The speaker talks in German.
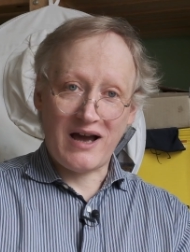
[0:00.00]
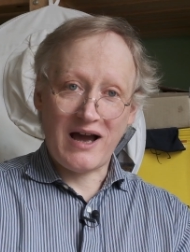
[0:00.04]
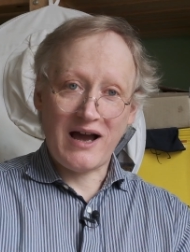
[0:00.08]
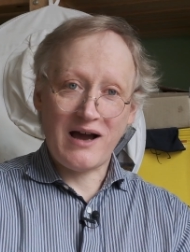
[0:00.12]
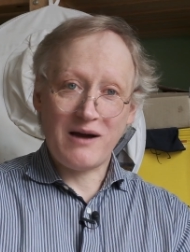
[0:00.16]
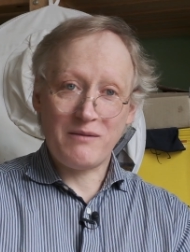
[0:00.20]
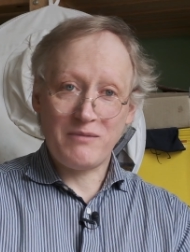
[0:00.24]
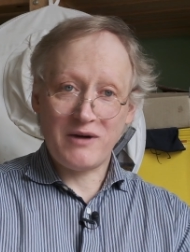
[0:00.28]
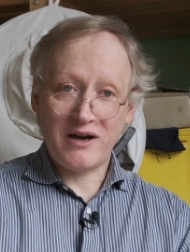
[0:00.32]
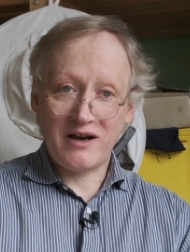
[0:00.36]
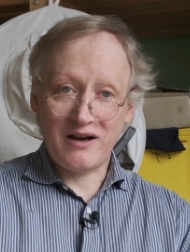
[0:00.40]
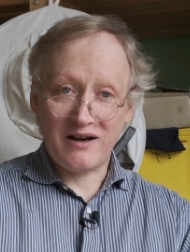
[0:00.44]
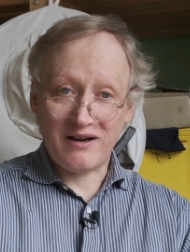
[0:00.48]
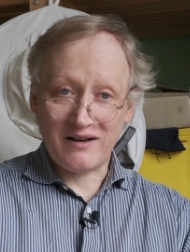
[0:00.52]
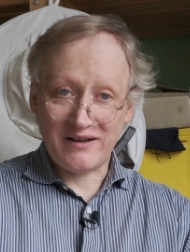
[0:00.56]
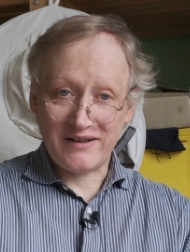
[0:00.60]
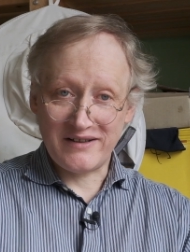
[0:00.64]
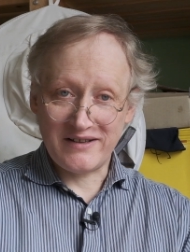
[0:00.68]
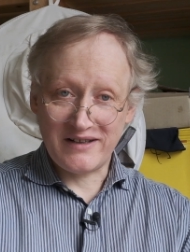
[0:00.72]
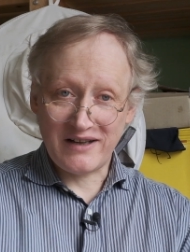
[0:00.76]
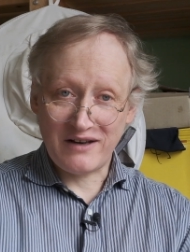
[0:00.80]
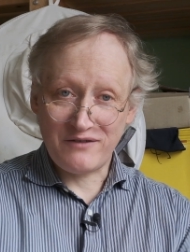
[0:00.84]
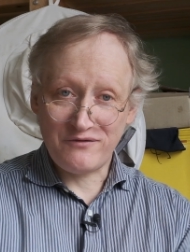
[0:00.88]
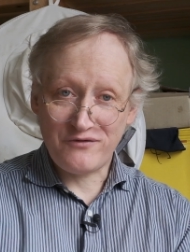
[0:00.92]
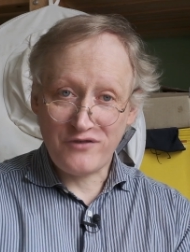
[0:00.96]
aber
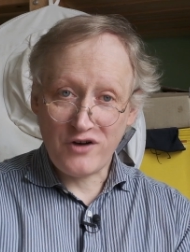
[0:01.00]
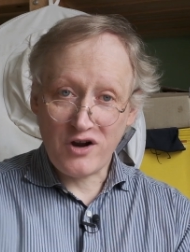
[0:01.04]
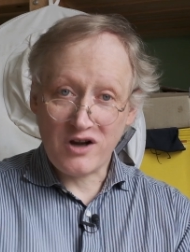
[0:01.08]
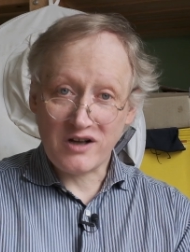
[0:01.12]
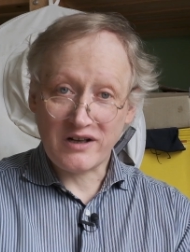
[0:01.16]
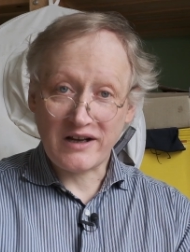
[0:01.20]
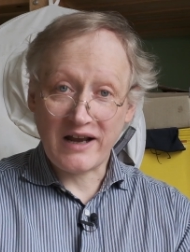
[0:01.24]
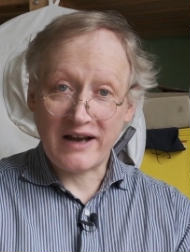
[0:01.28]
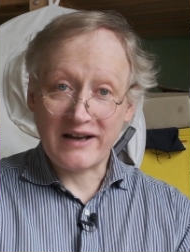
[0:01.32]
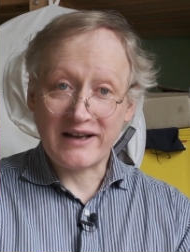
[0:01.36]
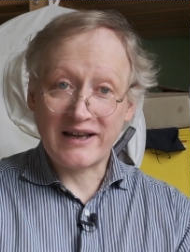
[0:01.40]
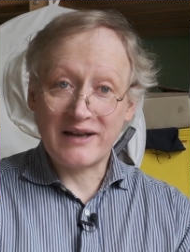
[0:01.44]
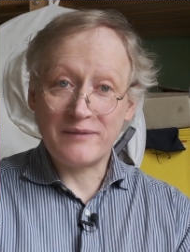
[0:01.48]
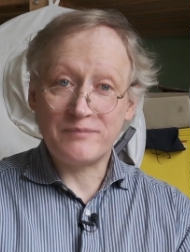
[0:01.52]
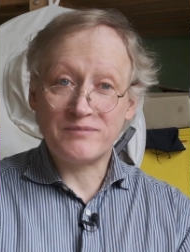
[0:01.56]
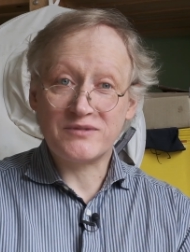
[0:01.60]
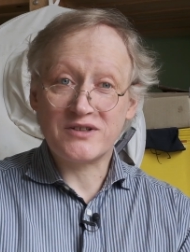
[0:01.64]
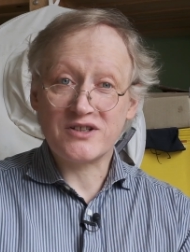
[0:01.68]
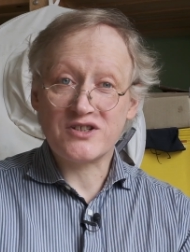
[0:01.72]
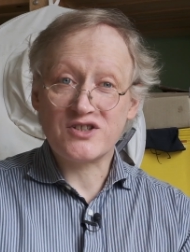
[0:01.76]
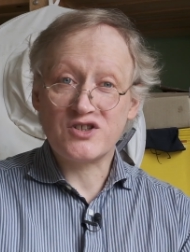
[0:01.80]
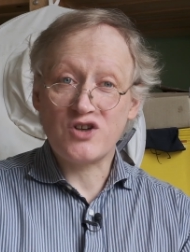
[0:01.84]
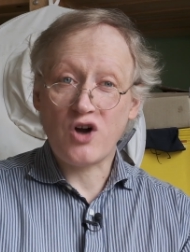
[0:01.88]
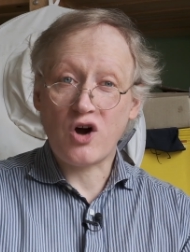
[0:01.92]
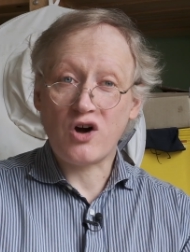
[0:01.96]
in den Völkern
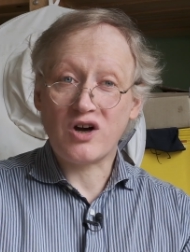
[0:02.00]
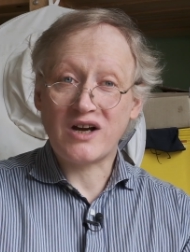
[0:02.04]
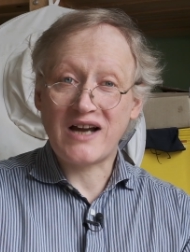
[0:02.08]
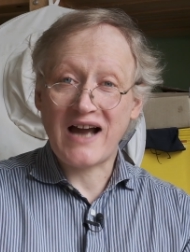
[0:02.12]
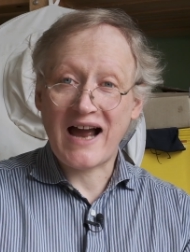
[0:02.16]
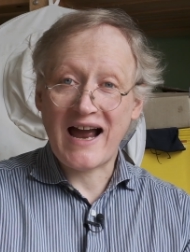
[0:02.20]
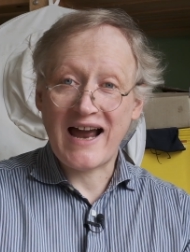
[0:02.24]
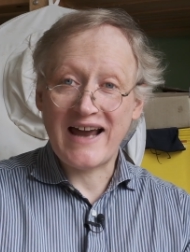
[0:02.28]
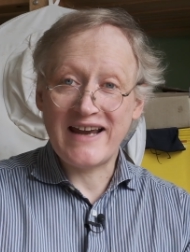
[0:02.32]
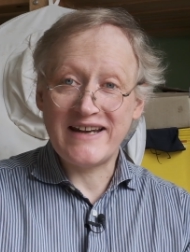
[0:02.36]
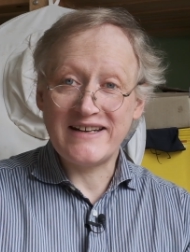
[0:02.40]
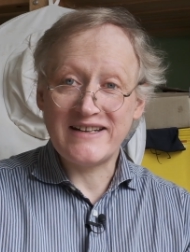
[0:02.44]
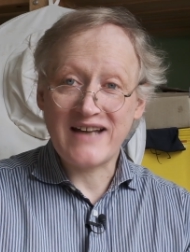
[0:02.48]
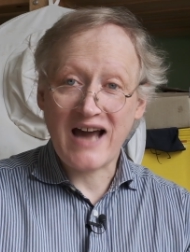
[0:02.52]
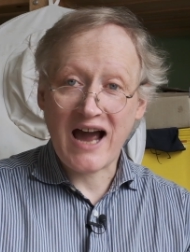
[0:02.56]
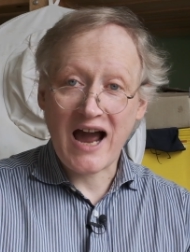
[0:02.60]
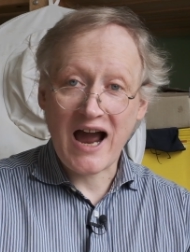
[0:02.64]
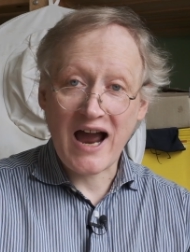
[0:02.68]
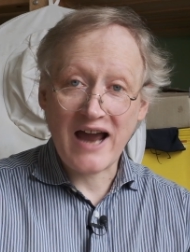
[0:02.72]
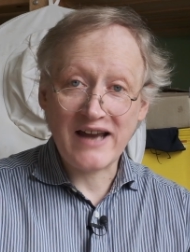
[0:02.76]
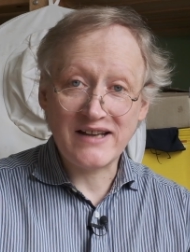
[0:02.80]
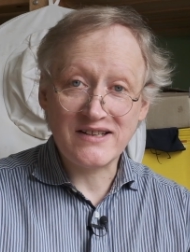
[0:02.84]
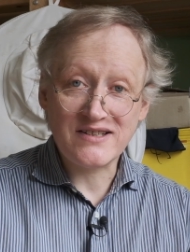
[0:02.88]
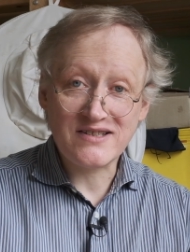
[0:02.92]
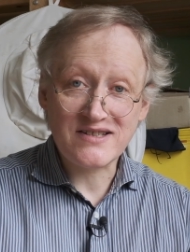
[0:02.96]
gibt es noch keine
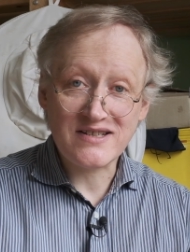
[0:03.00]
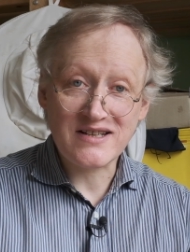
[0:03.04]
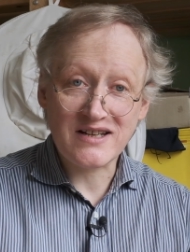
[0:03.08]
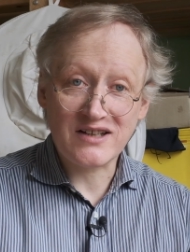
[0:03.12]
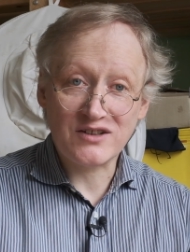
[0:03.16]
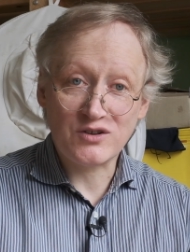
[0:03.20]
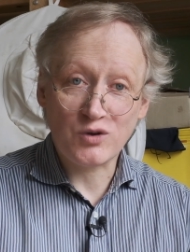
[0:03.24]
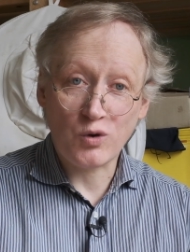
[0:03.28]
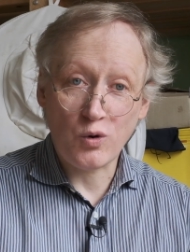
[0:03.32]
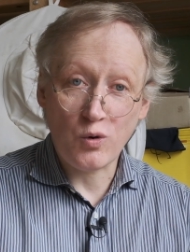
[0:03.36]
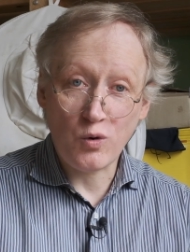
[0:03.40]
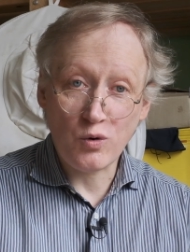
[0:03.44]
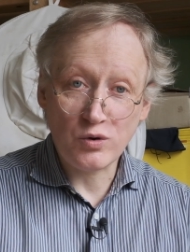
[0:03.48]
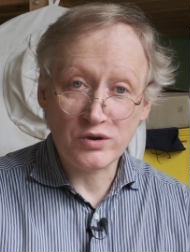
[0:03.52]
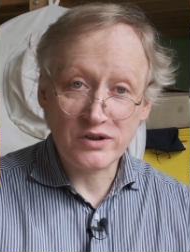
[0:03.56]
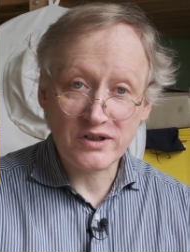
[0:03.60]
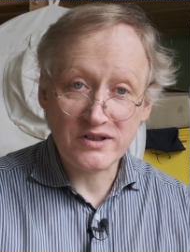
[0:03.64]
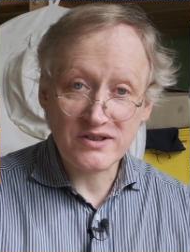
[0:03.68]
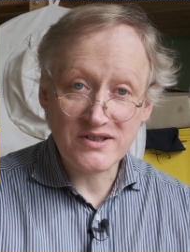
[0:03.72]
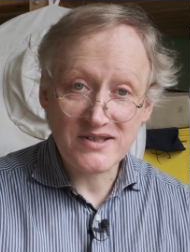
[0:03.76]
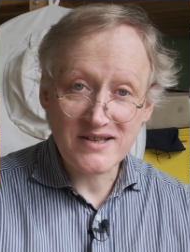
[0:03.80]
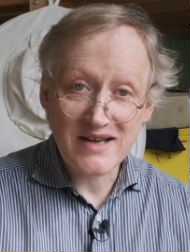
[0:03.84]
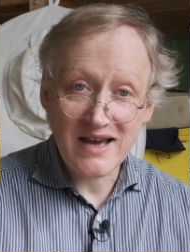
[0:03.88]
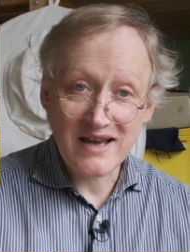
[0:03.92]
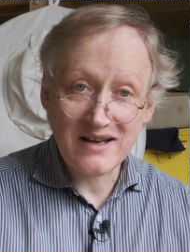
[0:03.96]
einzige
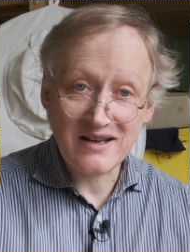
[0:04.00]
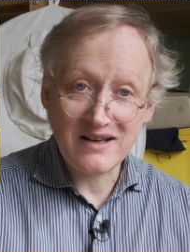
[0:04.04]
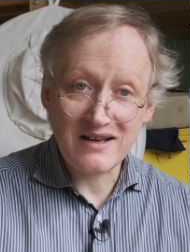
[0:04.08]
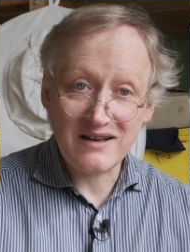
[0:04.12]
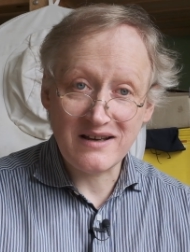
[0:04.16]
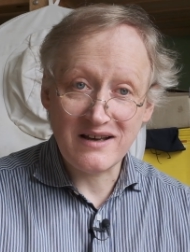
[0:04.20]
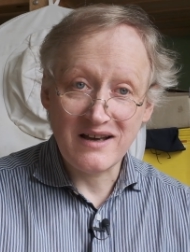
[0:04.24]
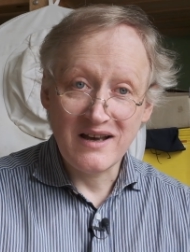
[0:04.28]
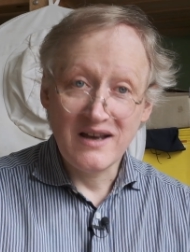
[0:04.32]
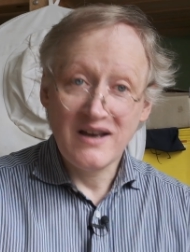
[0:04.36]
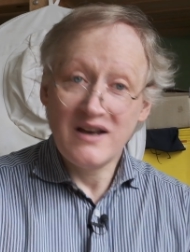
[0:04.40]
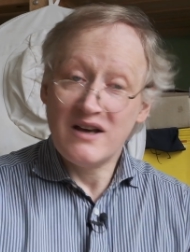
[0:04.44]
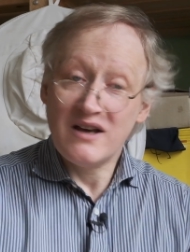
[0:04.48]
Drohnenzelle,